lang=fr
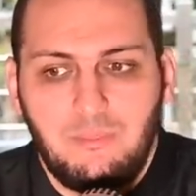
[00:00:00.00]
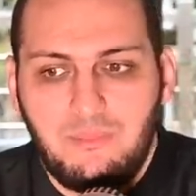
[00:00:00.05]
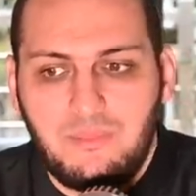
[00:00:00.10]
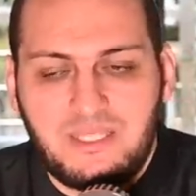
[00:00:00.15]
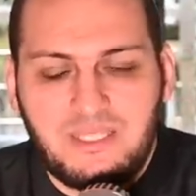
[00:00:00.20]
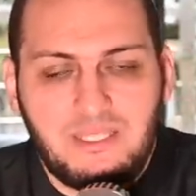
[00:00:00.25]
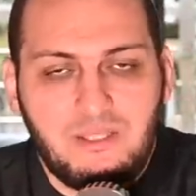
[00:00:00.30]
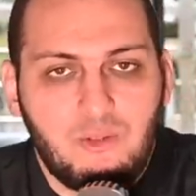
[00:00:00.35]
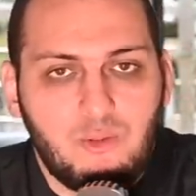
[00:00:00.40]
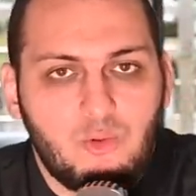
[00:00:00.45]
mais
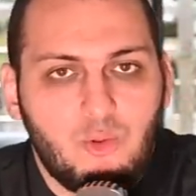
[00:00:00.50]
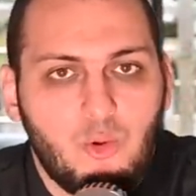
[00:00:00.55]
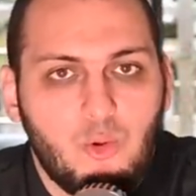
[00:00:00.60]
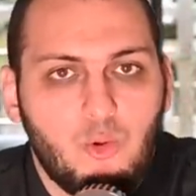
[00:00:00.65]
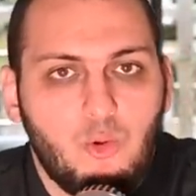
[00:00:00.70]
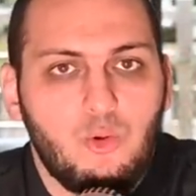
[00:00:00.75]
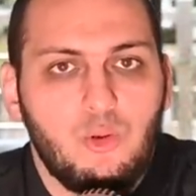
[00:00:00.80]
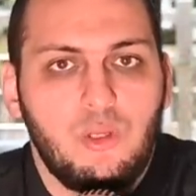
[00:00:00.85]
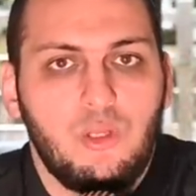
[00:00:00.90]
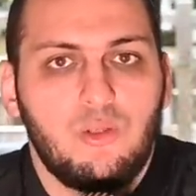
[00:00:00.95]
c'est notre
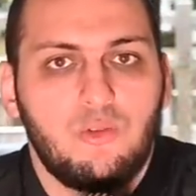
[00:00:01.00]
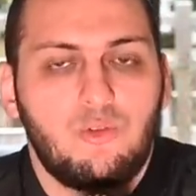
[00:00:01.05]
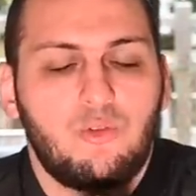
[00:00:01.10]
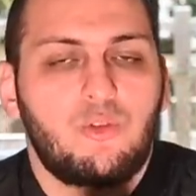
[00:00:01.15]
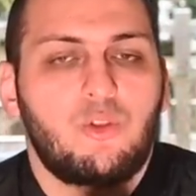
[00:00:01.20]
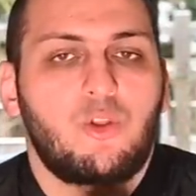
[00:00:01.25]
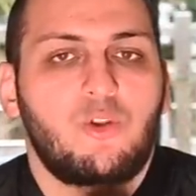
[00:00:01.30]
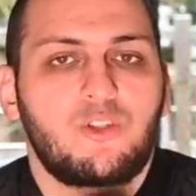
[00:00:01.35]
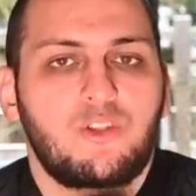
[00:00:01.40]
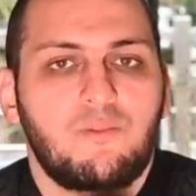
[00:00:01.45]
rôle de
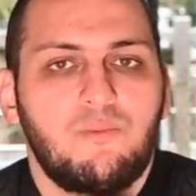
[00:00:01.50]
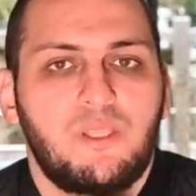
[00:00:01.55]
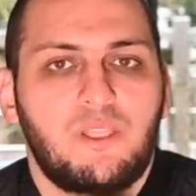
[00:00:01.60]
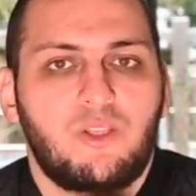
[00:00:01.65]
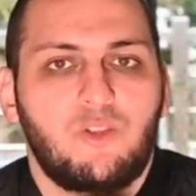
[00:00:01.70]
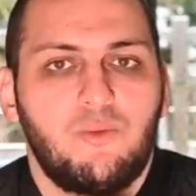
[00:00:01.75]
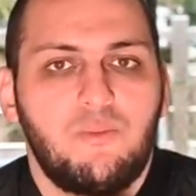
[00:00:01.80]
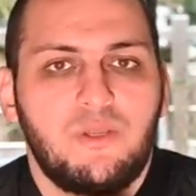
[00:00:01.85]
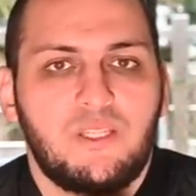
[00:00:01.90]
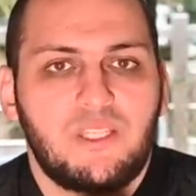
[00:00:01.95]

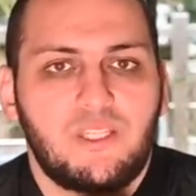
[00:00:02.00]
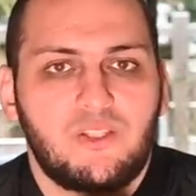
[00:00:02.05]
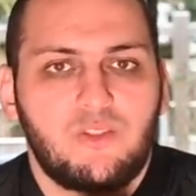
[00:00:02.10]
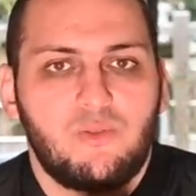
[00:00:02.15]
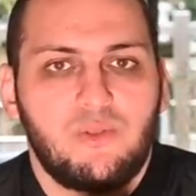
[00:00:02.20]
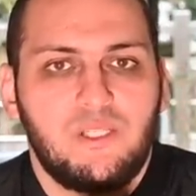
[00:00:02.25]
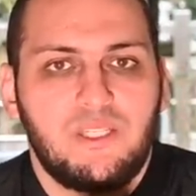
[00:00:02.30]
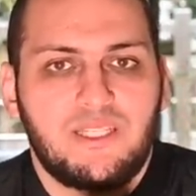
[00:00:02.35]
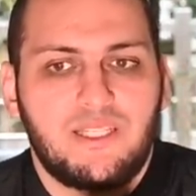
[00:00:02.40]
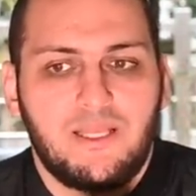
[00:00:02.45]
transmettre le message
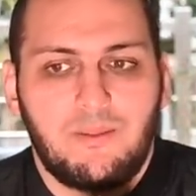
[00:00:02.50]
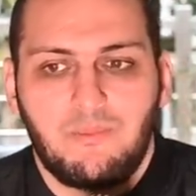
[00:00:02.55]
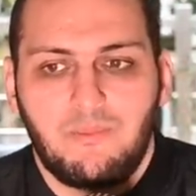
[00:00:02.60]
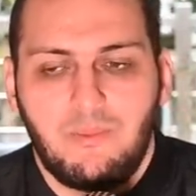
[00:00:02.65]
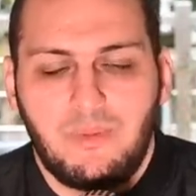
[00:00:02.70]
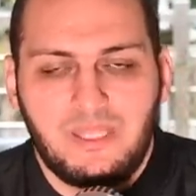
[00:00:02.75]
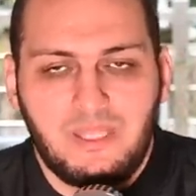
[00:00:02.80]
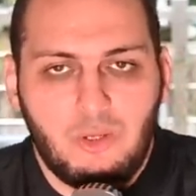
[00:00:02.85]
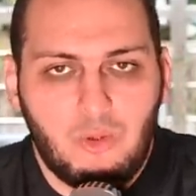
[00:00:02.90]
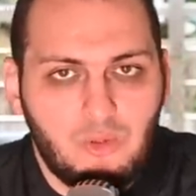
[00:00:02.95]
de l'islam de
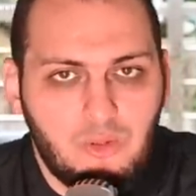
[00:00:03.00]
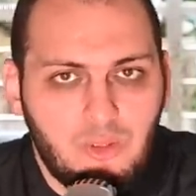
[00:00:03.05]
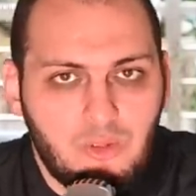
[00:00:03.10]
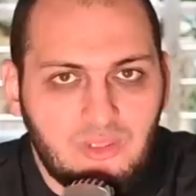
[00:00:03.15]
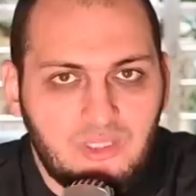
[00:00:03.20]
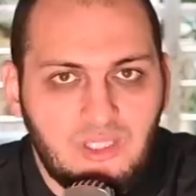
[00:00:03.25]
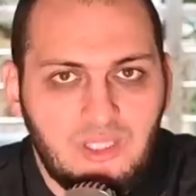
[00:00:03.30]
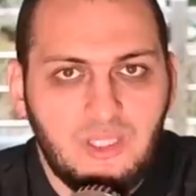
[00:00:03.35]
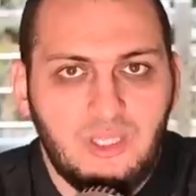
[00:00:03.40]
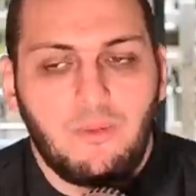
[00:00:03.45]
manière
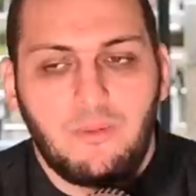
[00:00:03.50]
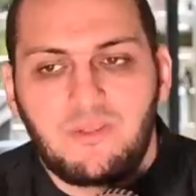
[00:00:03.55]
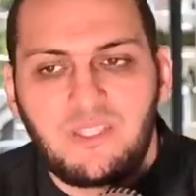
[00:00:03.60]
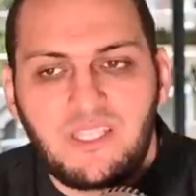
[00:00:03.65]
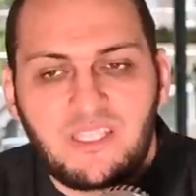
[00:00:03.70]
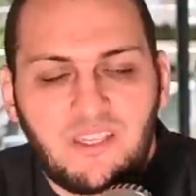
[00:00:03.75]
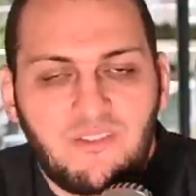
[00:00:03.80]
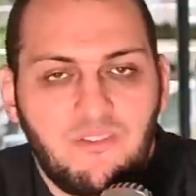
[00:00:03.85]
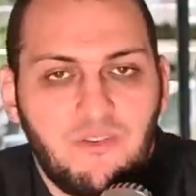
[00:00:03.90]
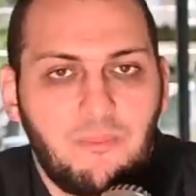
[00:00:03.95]
authentique, même
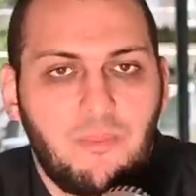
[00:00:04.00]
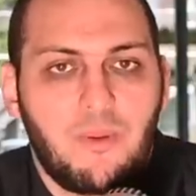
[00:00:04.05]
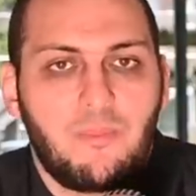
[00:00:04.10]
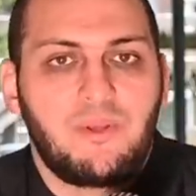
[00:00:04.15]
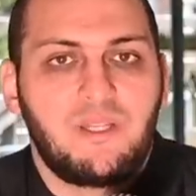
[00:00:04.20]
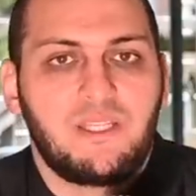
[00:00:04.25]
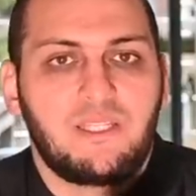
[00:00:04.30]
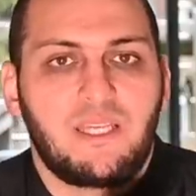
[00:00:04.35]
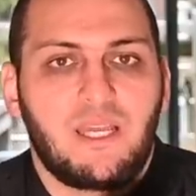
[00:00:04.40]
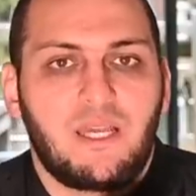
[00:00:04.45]
si ça ne fait pas
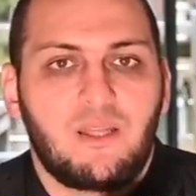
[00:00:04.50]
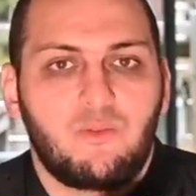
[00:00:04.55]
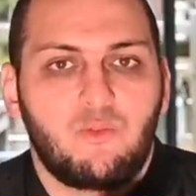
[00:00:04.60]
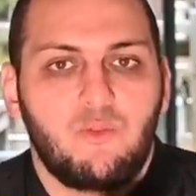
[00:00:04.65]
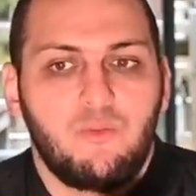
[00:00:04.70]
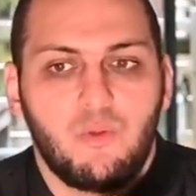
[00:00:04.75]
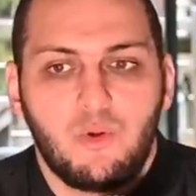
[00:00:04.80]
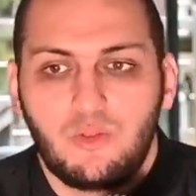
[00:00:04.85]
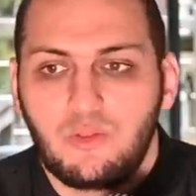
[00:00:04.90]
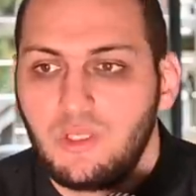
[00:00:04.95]
plaisir à tout
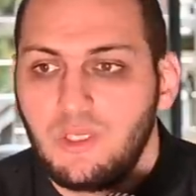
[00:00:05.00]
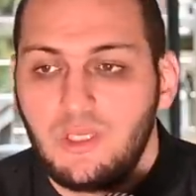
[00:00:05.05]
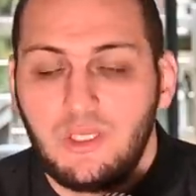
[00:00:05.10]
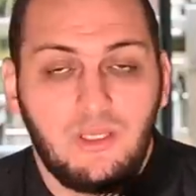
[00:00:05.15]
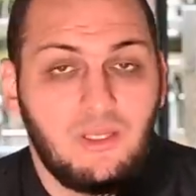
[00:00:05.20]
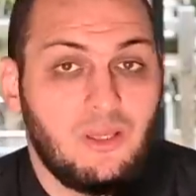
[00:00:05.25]
le monde.